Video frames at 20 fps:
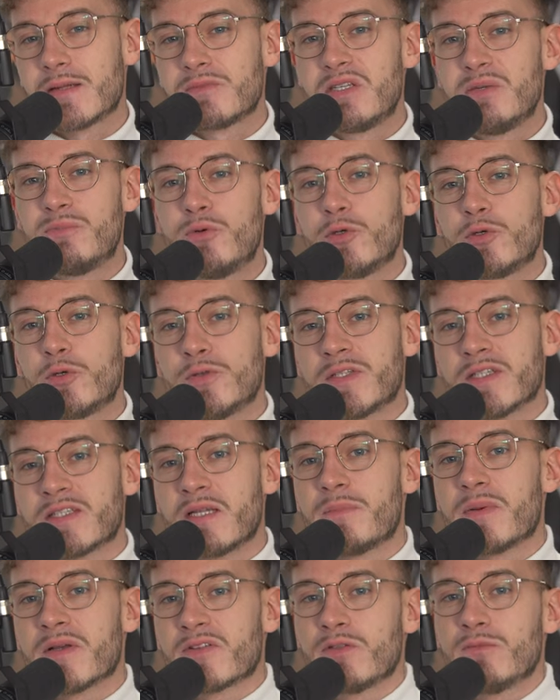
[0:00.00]
un petit peu que
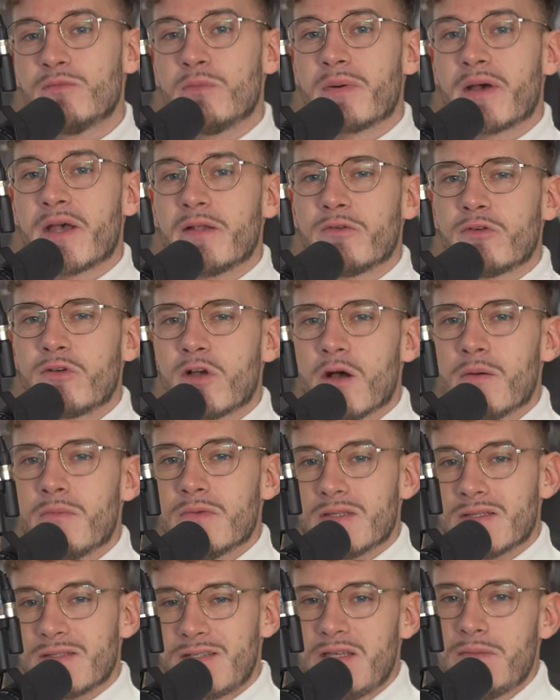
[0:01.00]
certaines personnes me prennent
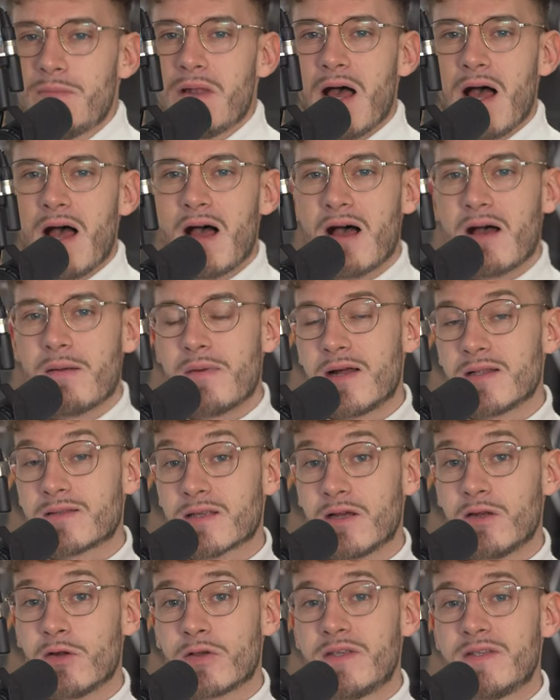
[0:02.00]
comme cible à
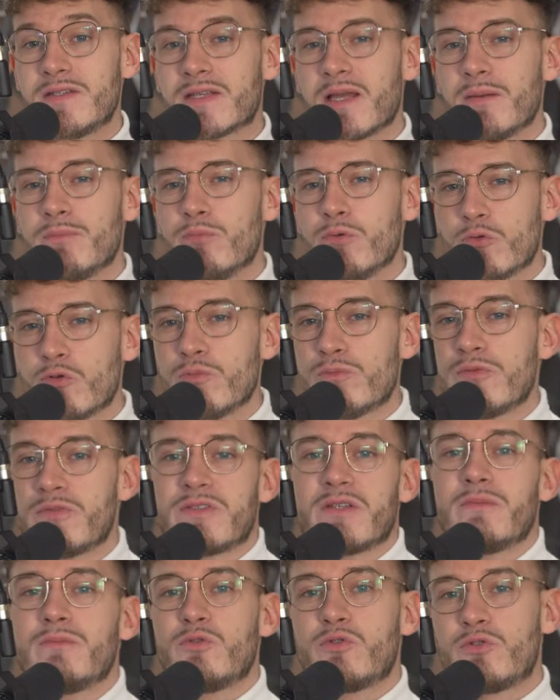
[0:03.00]
abattre, alors qu'il serait beaucoup plus
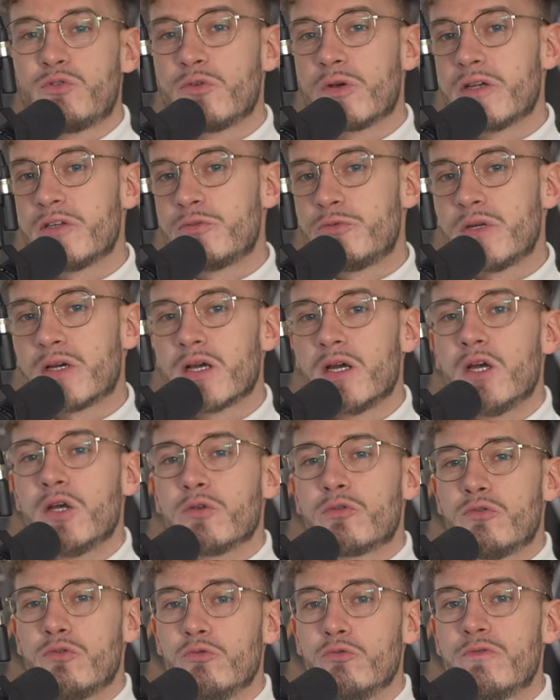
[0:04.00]
simple de se réjouir
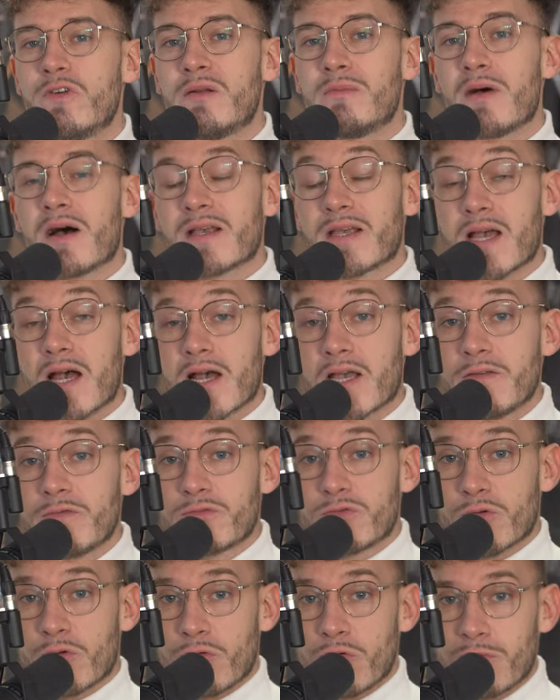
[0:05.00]
qu'une nouvelle marque arrive
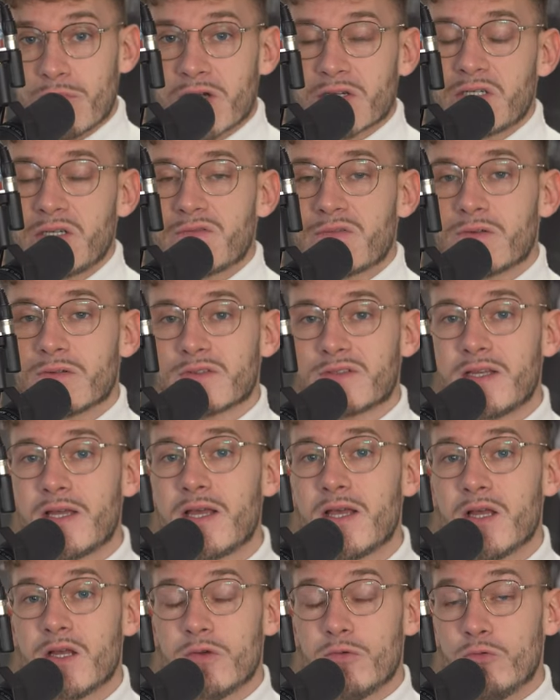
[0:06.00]
sur le marché
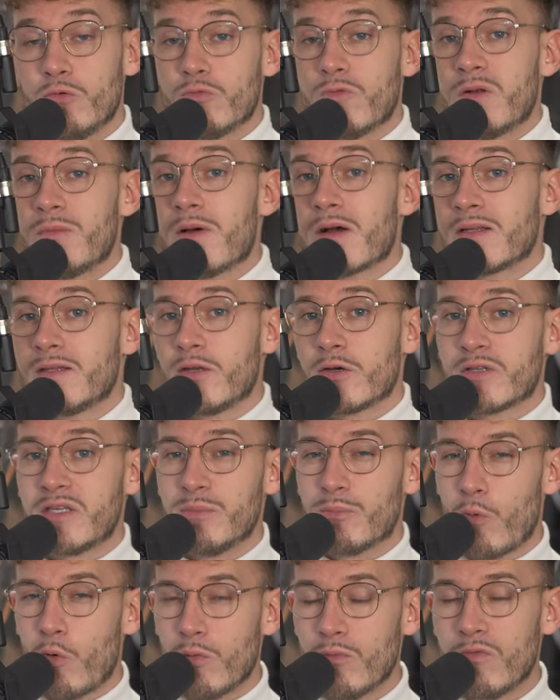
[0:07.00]
français. Une nouvelle marque d'ailleurs
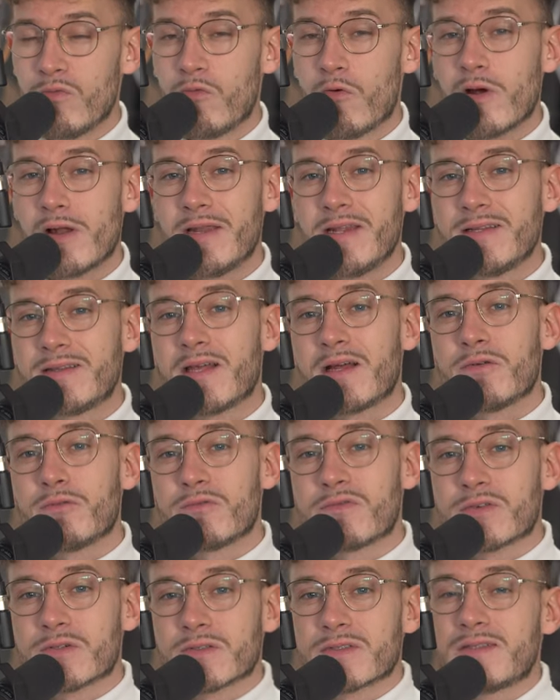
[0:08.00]
qui promouvoit les
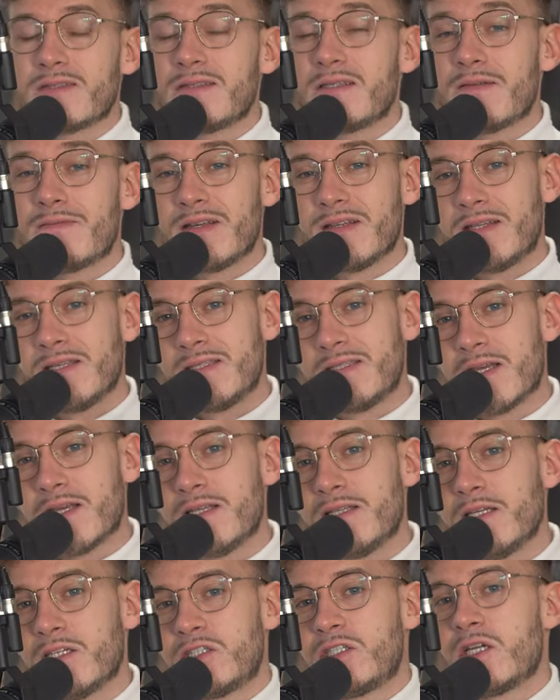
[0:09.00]
talons français avec des
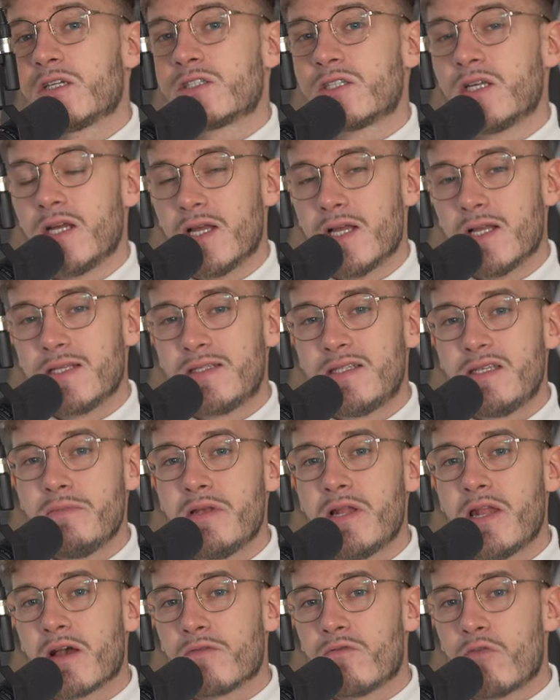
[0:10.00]
cahiers des charges
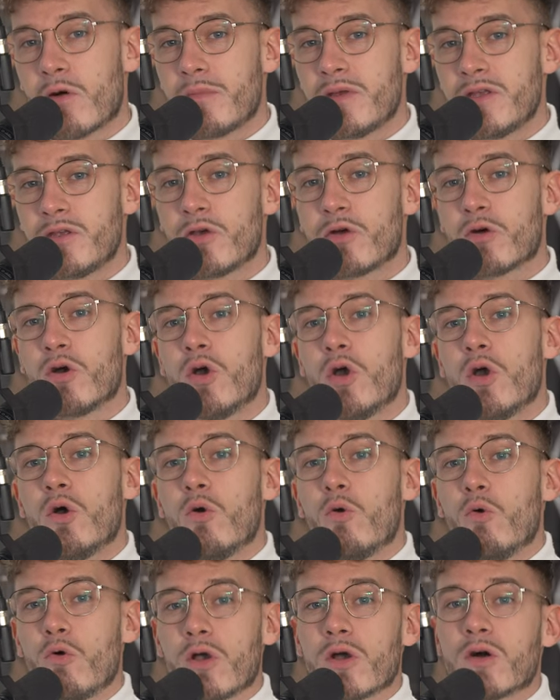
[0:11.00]
similaires, voire meilleurs
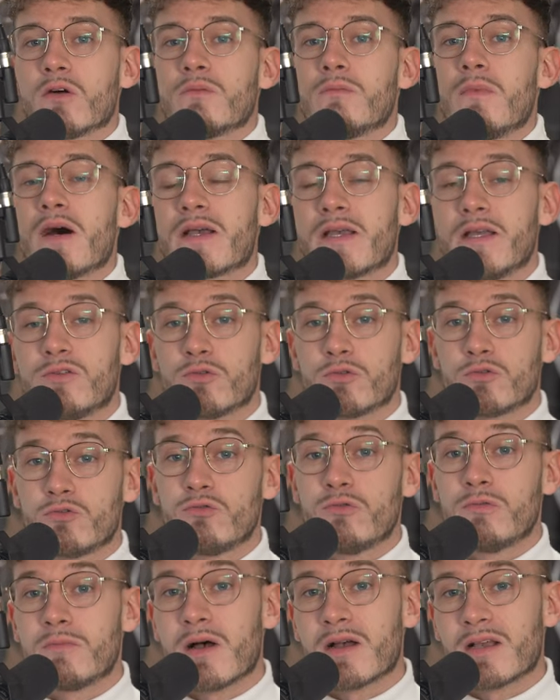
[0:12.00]
aux grandes marques, et
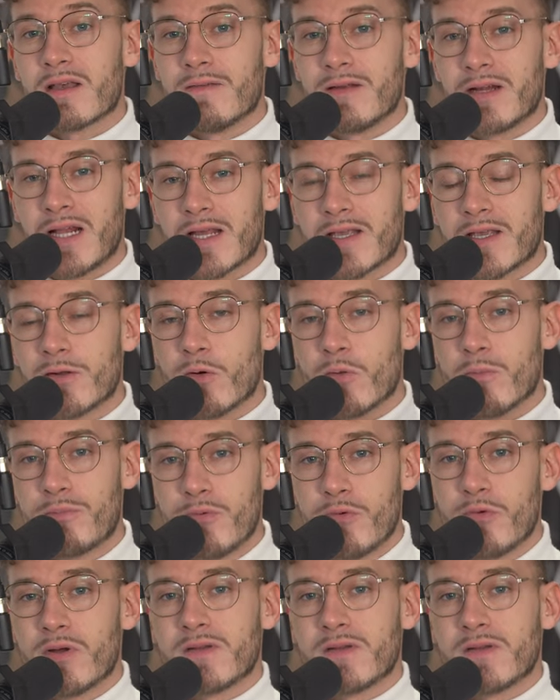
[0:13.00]
surtout une marque avec laquelle on peut